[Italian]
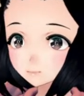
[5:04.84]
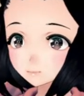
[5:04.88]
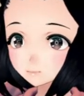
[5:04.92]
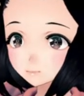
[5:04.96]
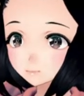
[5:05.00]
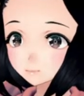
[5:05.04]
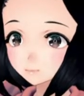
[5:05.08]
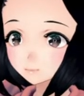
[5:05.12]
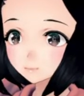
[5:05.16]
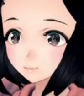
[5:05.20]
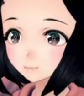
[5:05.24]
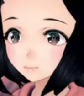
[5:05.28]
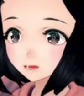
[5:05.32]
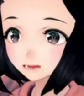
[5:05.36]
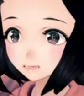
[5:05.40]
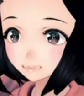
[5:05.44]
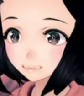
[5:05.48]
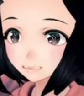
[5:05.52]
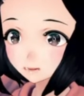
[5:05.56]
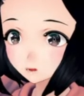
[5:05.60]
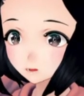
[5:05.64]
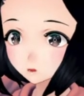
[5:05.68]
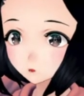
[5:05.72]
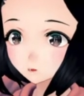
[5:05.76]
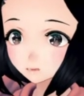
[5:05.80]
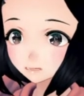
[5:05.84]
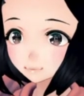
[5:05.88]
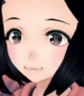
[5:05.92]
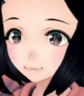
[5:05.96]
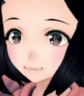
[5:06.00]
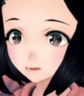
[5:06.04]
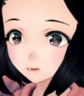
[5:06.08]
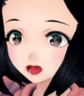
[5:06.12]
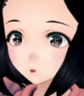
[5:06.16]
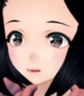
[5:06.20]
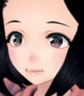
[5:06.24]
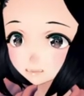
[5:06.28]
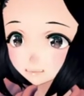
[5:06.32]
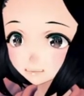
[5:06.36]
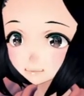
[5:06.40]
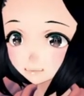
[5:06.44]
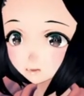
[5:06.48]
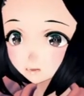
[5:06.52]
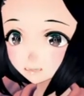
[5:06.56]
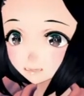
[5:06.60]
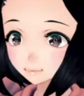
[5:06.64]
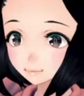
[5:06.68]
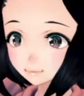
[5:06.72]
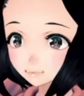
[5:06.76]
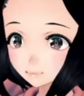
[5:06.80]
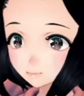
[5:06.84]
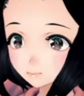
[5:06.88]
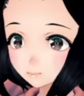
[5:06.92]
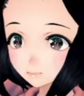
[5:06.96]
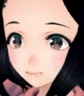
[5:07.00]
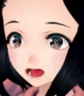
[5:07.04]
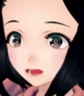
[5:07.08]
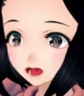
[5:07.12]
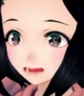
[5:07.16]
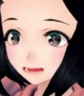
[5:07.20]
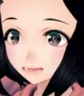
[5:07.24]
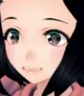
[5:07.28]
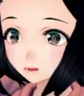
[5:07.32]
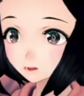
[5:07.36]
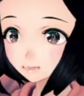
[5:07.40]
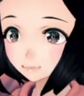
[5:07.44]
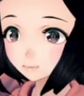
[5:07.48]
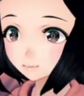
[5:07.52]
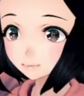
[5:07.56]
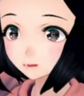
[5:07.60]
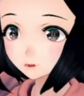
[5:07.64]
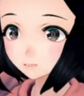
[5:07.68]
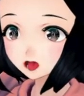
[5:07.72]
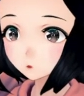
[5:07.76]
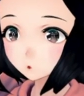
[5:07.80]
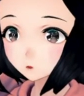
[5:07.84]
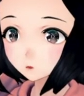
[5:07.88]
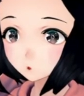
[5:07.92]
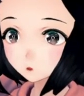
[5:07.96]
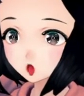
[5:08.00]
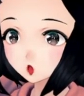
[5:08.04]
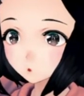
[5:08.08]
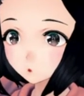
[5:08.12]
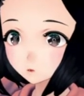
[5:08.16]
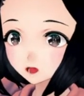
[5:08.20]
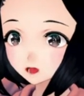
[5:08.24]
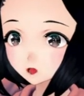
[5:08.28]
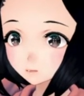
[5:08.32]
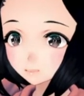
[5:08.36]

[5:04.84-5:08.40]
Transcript: Ah, c'era un serpente. Aia, però mi ha colpito comunque.